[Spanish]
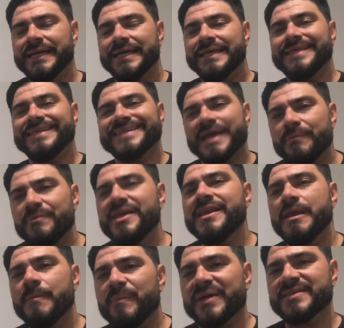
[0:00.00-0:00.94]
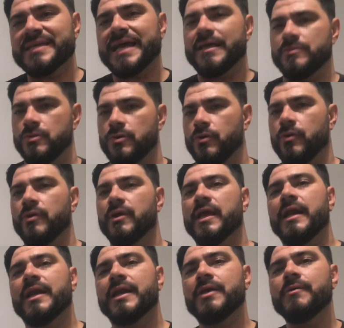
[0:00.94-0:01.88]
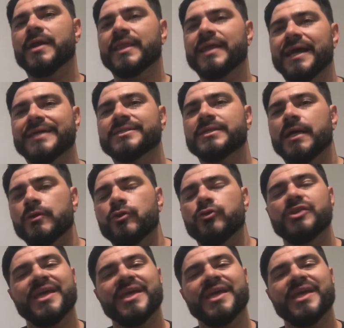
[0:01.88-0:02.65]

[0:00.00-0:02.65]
Y ya viene pasando con que el River de Gallardo,